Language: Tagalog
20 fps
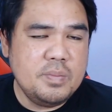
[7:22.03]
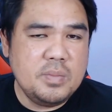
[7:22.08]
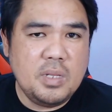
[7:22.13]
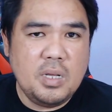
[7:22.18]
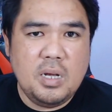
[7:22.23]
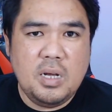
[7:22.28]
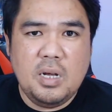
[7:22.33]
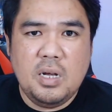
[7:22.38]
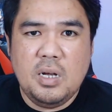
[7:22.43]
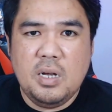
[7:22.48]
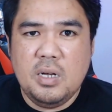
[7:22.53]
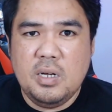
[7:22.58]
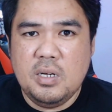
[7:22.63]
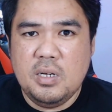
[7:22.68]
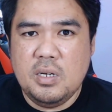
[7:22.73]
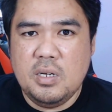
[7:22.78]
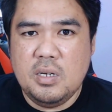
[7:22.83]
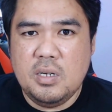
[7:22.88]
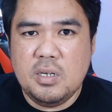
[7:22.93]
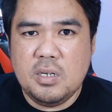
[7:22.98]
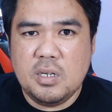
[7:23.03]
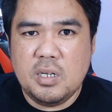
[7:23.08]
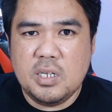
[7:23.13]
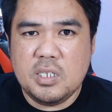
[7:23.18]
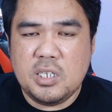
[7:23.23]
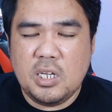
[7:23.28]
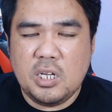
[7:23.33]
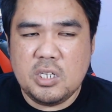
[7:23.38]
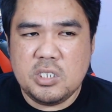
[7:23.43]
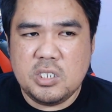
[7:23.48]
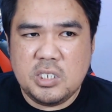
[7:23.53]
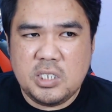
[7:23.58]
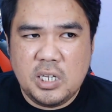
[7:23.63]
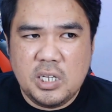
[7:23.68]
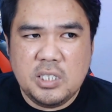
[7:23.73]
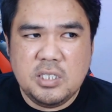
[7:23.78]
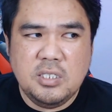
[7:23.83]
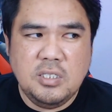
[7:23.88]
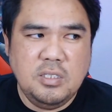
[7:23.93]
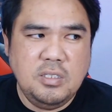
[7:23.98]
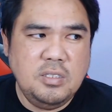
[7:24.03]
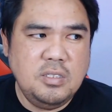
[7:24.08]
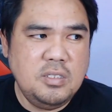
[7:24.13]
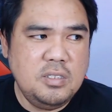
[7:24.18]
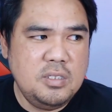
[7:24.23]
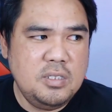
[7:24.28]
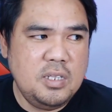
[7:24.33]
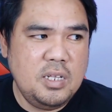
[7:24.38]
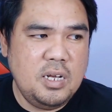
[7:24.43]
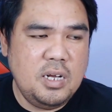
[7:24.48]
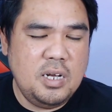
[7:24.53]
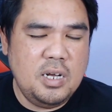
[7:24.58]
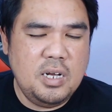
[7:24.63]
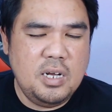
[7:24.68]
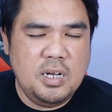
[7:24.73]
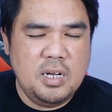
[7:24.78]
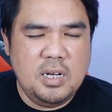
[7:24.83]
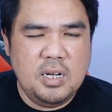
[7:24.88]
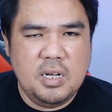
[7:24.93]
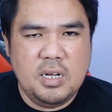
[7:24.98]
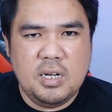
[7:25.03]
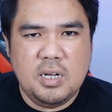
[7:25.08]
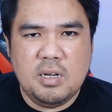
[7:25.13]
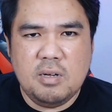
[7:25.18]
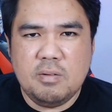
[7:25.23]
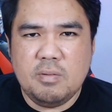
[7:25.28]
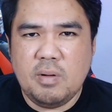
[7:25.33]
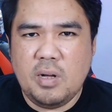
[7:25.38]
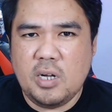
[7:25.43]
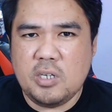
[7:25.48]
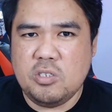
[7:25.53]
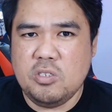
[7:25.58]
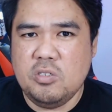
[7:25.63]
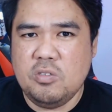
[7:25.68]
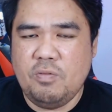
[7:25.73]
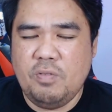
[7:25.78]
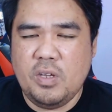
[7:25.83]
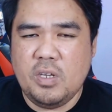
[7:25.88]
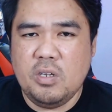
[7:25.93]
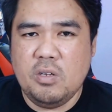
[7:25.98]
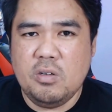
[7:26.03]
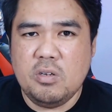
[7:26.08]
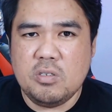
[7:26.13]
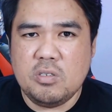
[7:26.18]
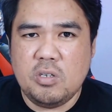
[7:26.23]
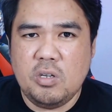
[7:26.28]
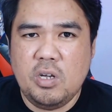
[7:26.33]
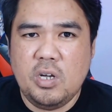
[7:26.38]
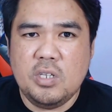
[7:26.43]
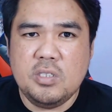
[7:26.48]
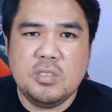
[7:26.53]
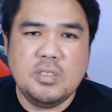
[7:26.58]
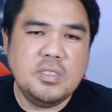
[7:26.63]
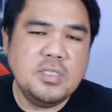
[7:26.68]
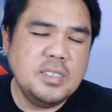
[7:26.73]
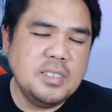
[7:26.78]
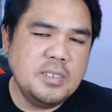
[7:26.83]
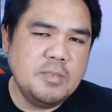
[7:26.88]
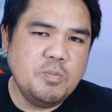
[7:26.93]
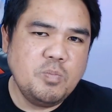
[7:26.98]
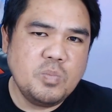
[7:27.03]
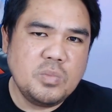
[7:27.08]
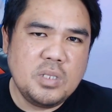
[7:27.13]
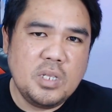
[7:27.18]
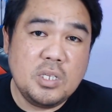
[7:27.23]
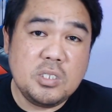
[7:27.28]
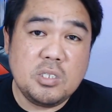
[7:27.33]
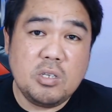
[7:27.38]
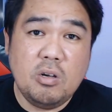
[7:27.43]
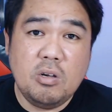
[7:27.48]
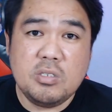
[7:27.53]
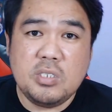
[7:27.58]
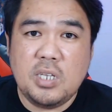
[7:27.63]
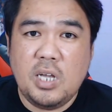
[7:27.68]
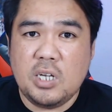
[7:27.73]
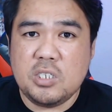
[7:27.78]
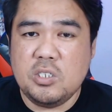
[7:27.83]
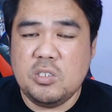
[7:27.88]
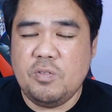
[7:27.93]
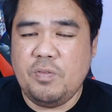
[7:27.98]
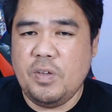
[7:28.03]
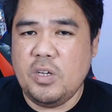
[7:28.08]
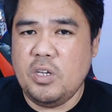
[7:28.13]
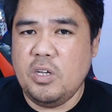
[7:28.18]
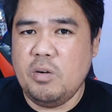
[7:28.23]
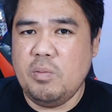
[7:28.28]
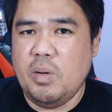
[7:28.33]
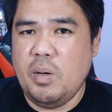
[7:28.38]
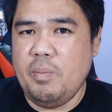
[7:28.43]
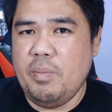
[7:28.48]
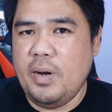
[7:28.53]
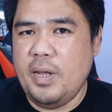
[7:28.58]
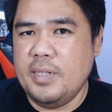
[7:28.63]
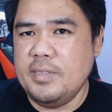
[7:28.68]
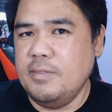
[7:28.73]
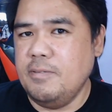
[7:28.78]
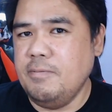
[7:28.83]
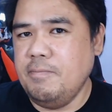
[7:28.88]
Na isang scene na action figure. So, yun. Let's go sa action figure mga brad.